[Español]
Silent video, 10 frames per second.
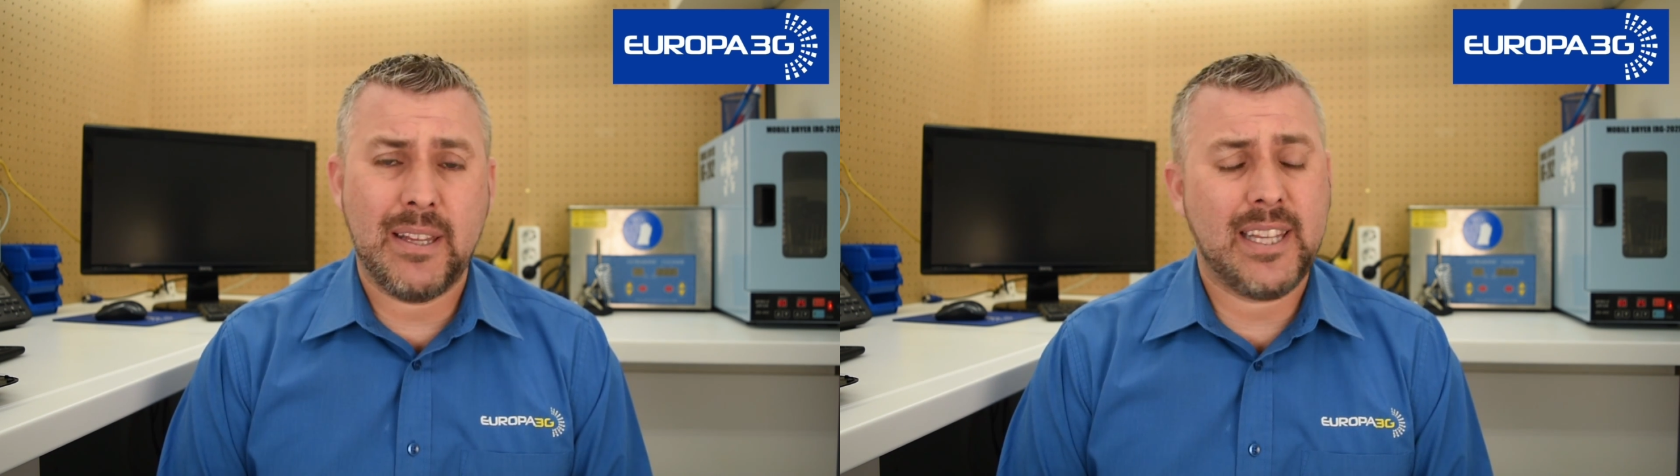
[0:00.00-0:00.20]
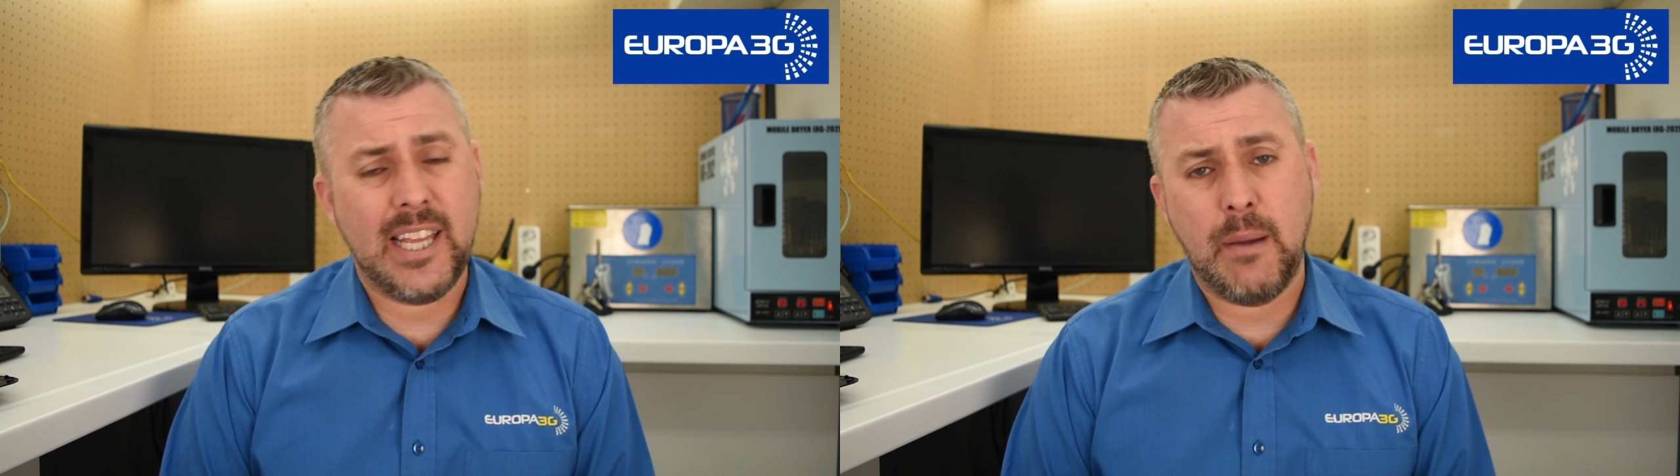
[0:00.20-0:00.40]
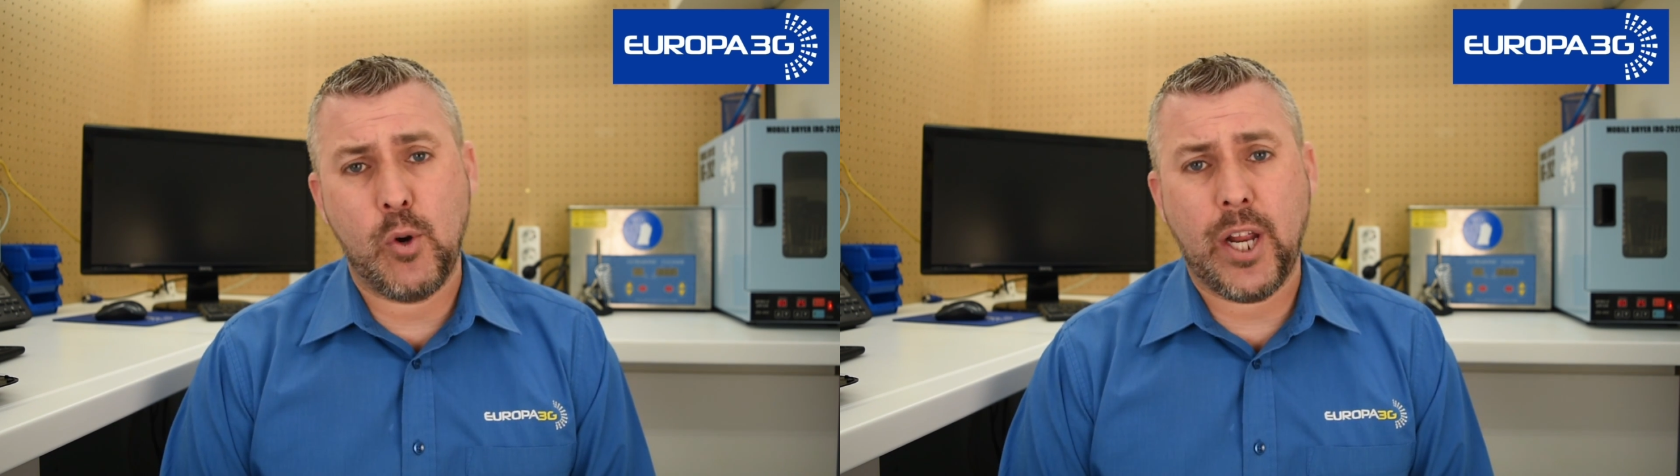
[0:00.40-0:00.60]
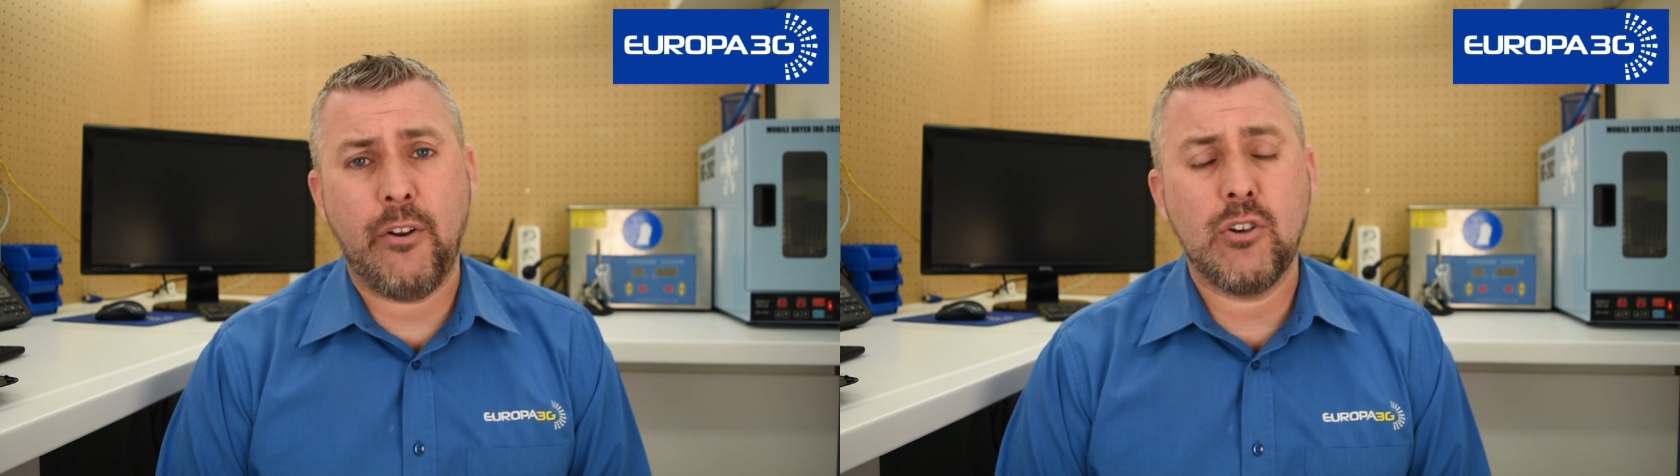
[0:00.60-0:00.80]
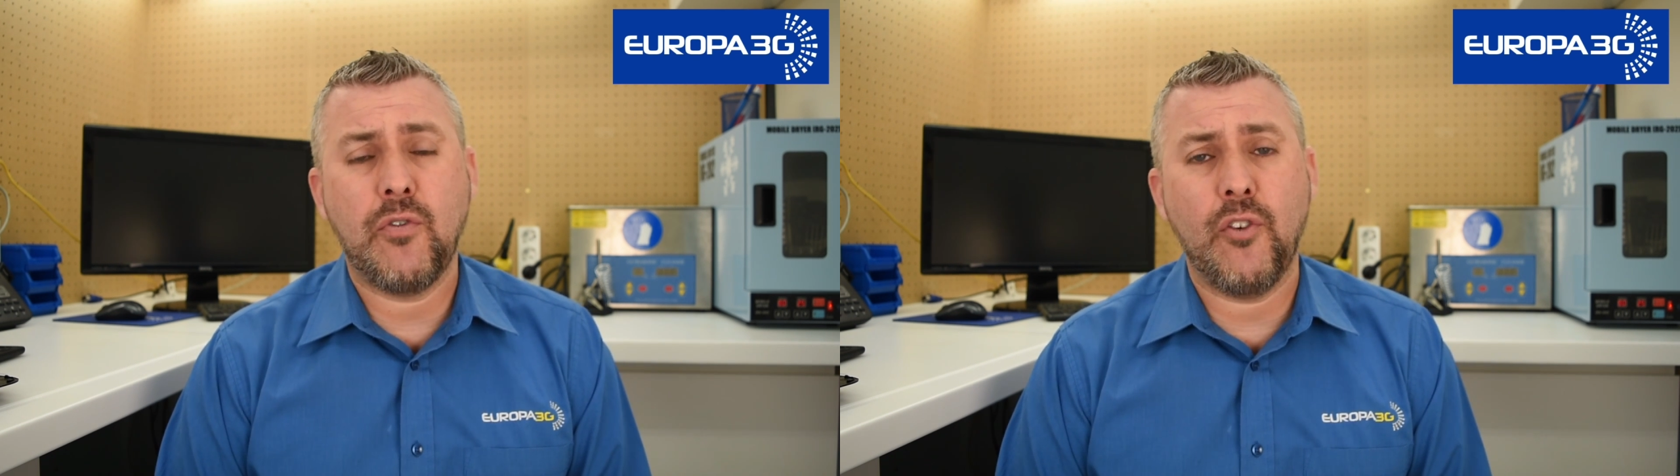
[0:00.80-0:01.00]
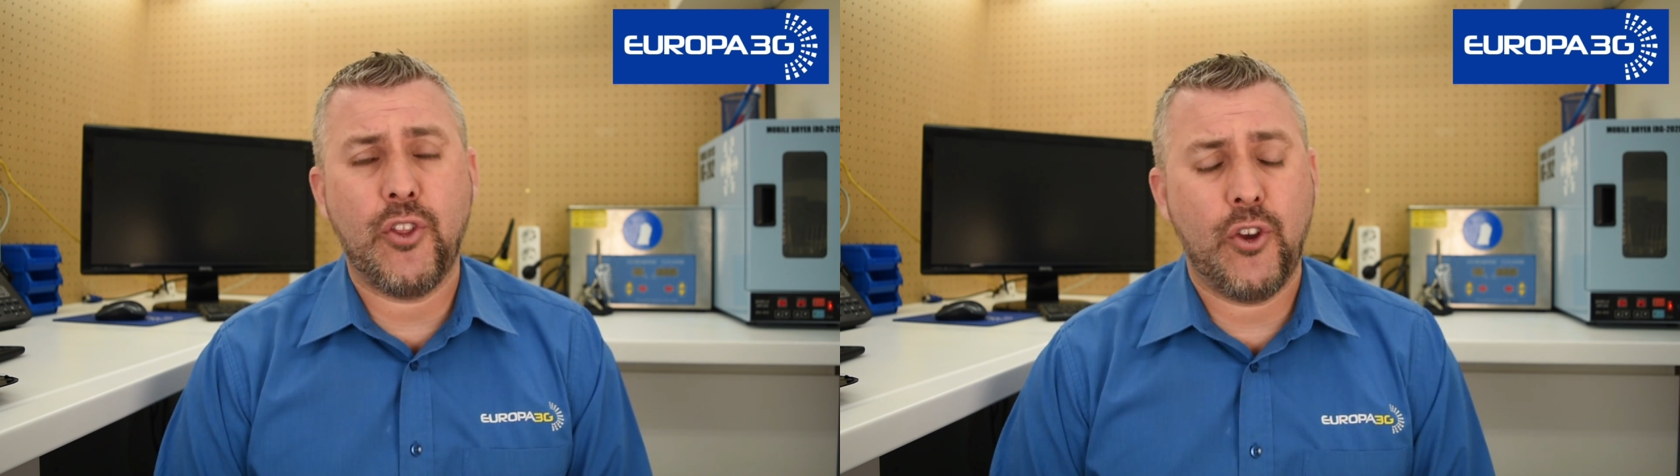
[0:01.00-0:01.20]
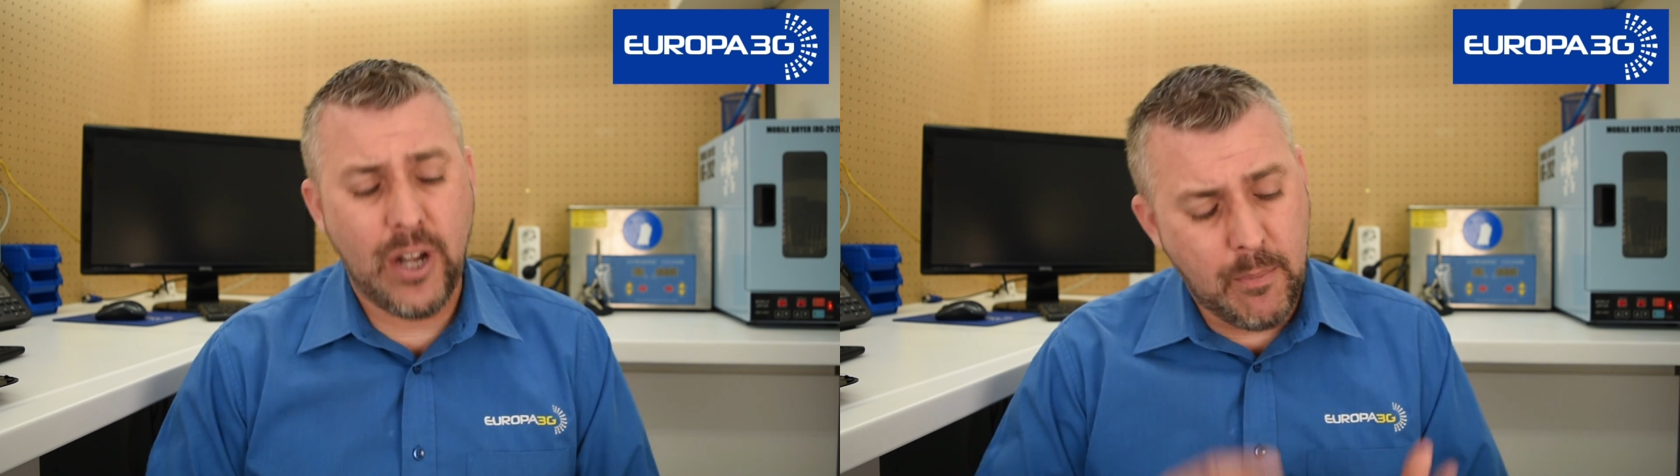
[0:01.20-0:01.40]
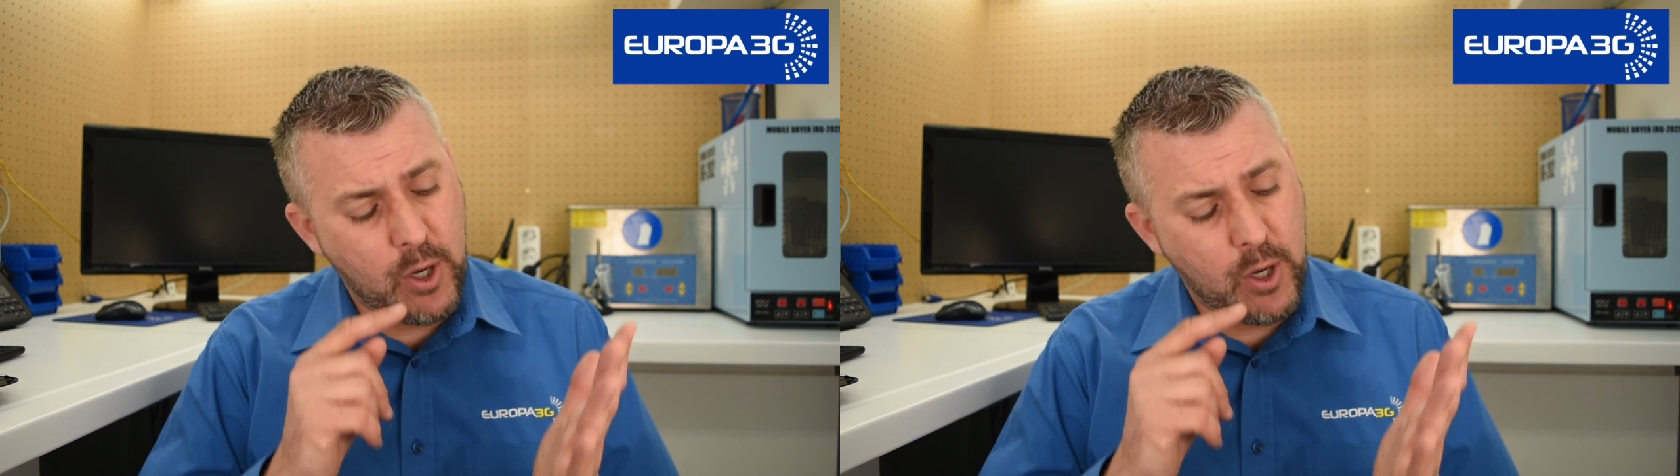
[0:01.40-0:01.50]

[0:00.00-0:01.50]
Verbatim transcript: pantalla porque no os funciona,